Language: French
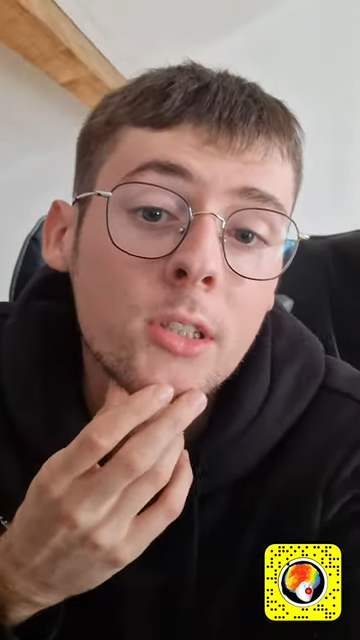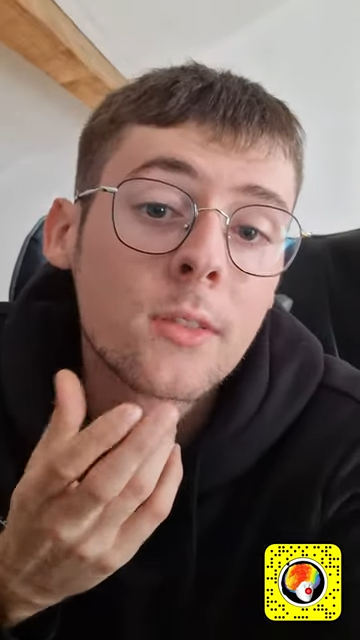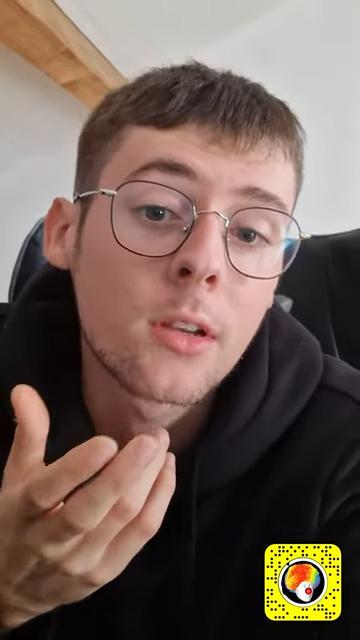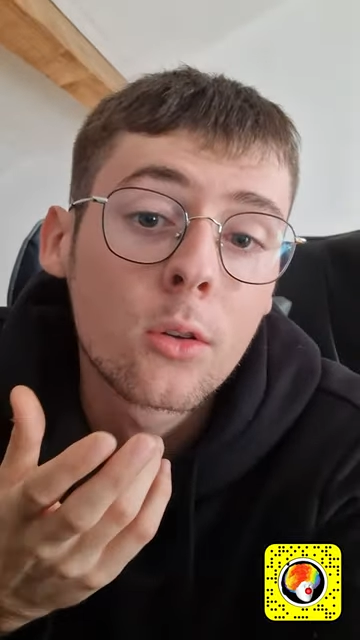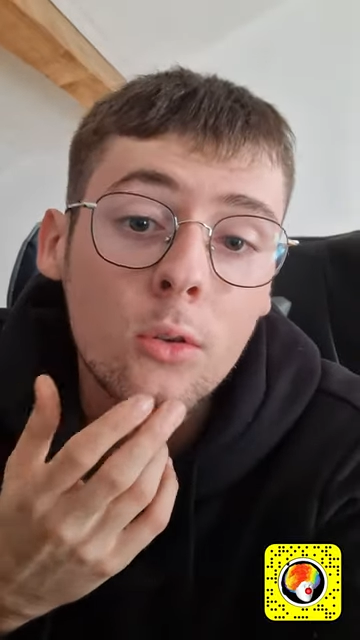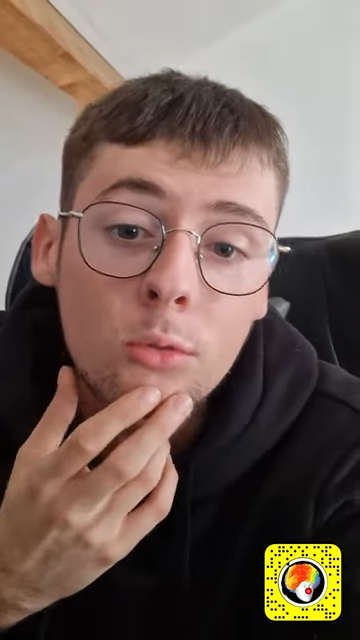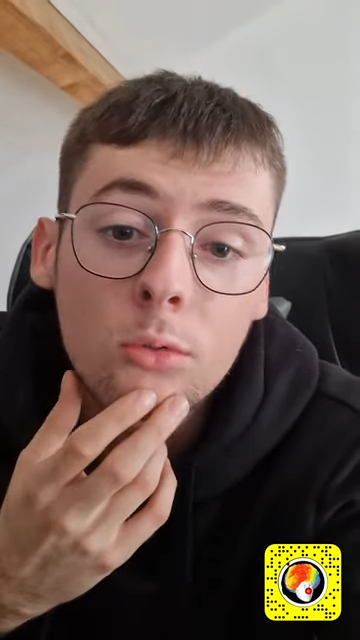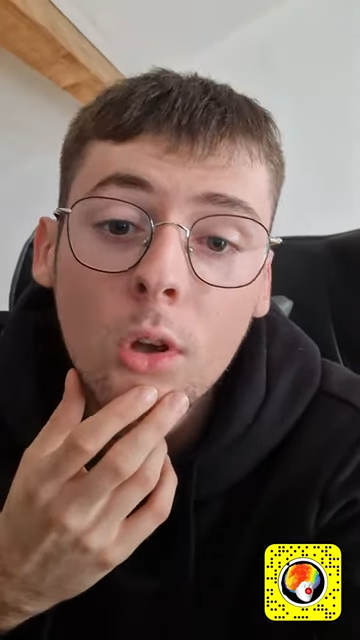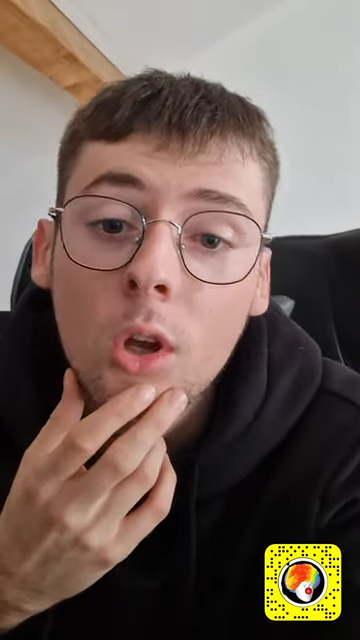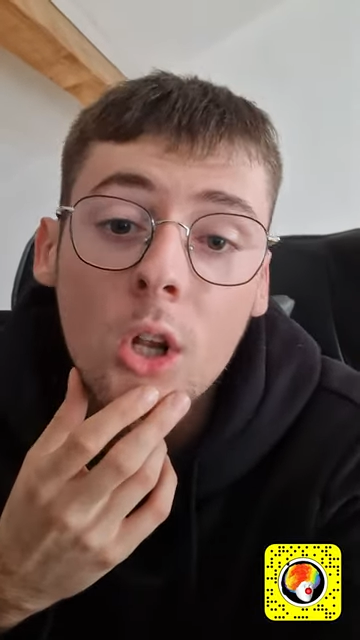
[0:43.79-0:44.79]
c'est vrai que le
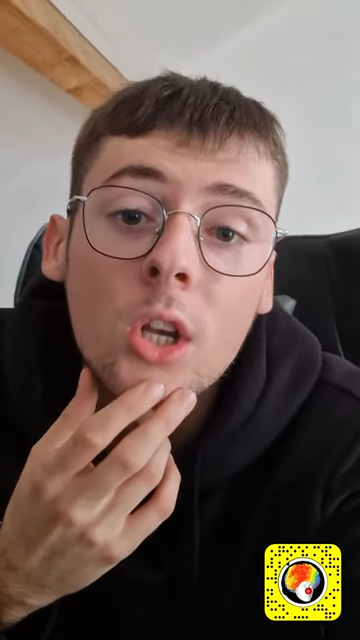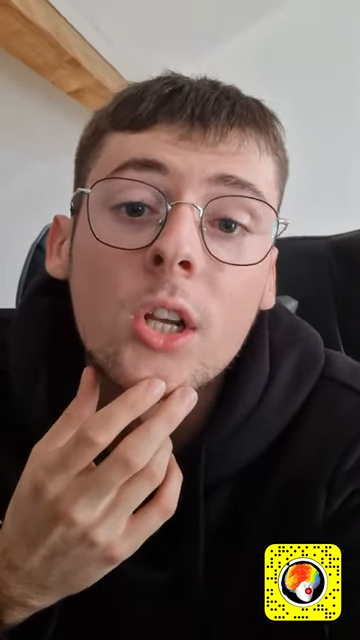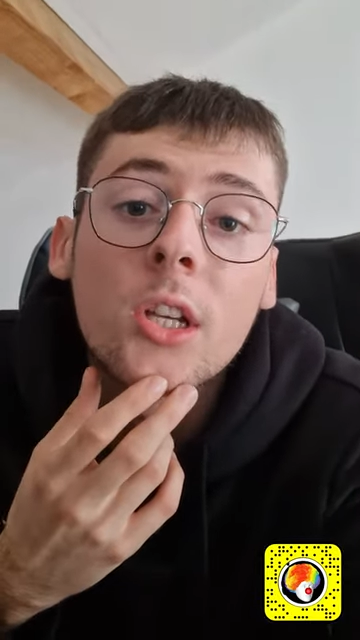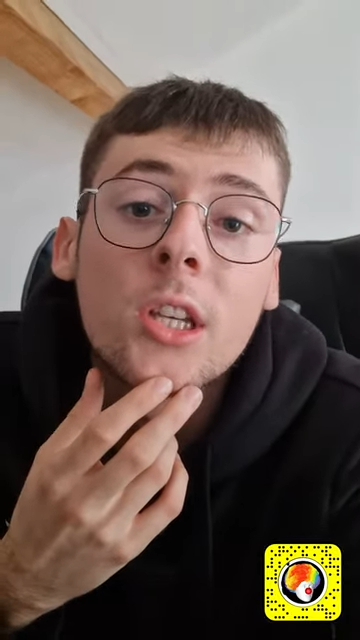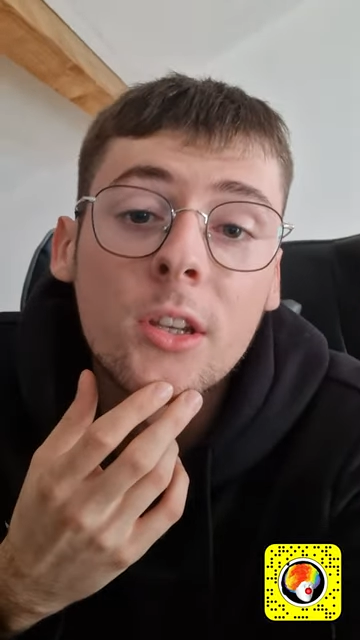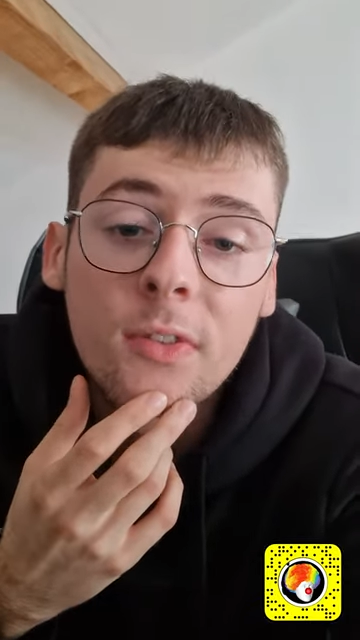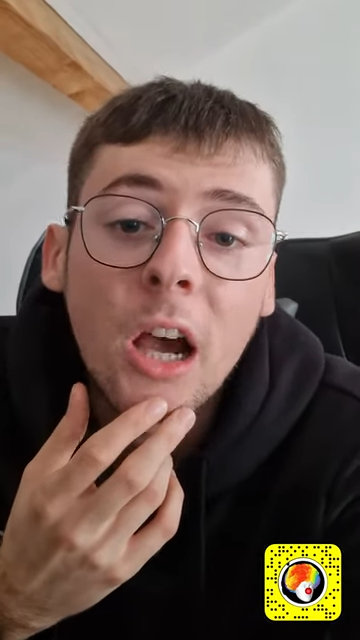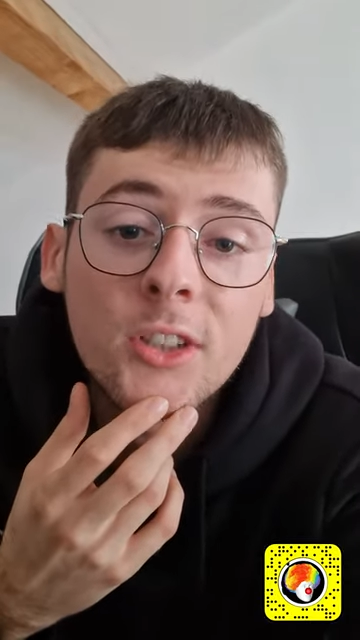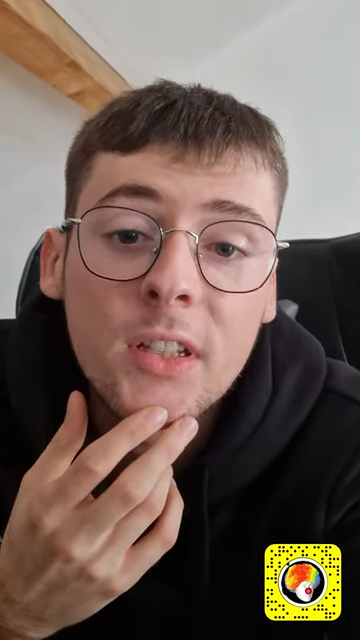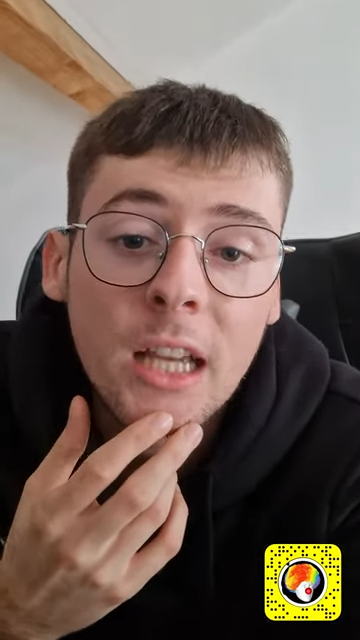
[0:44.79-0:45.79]
clown, il fait
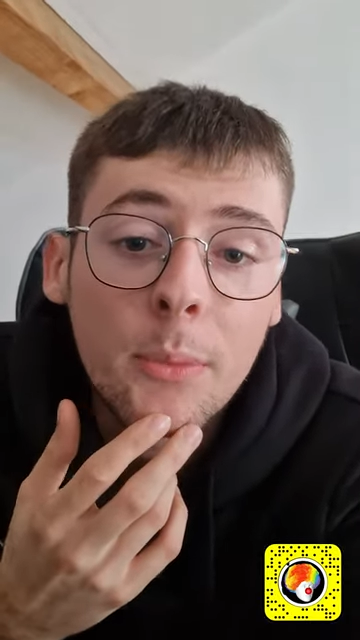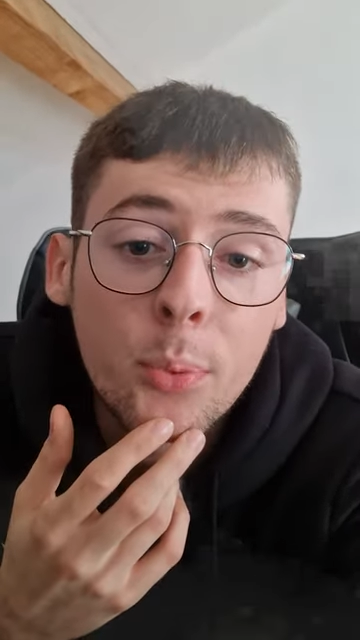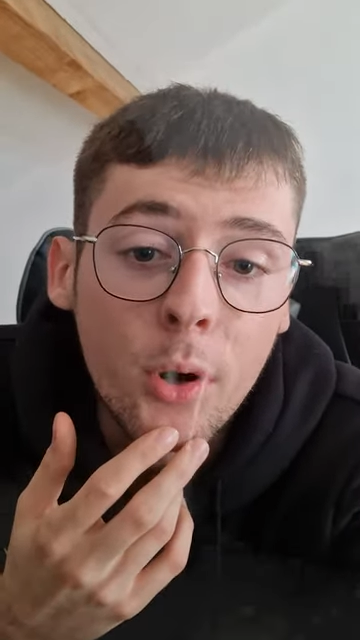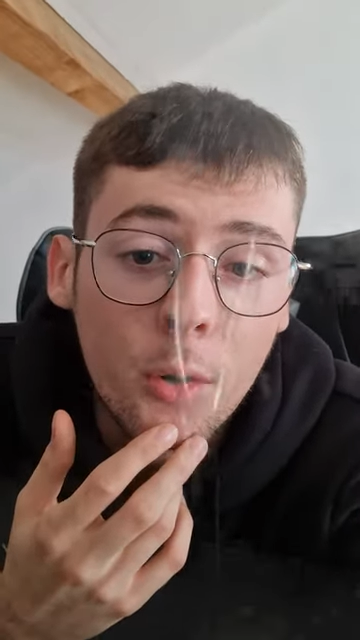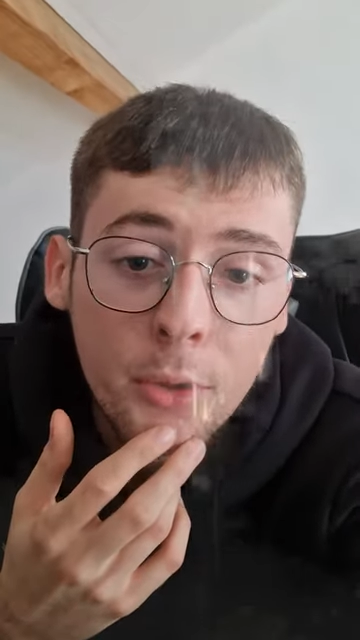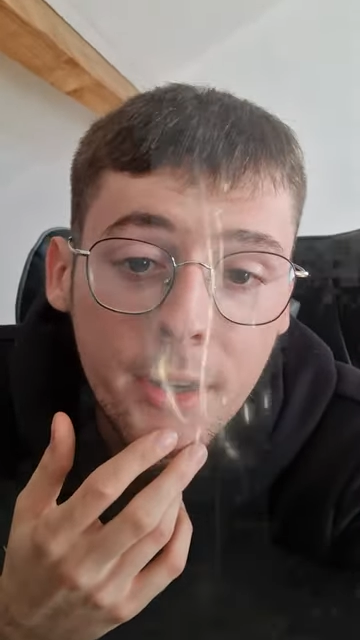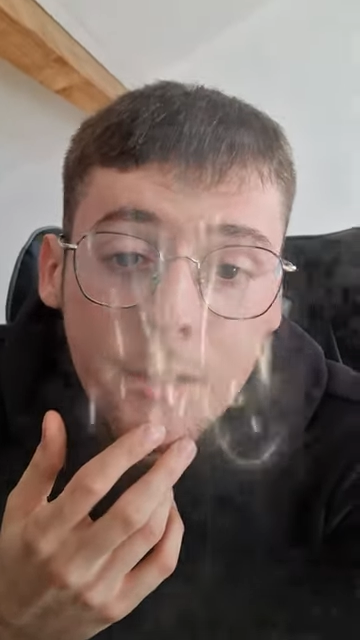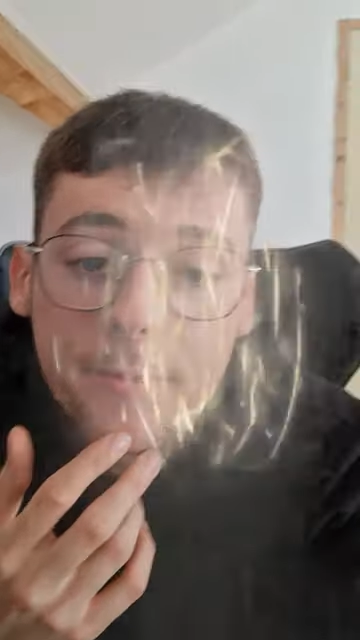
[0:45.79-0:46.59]
H24 peur, ok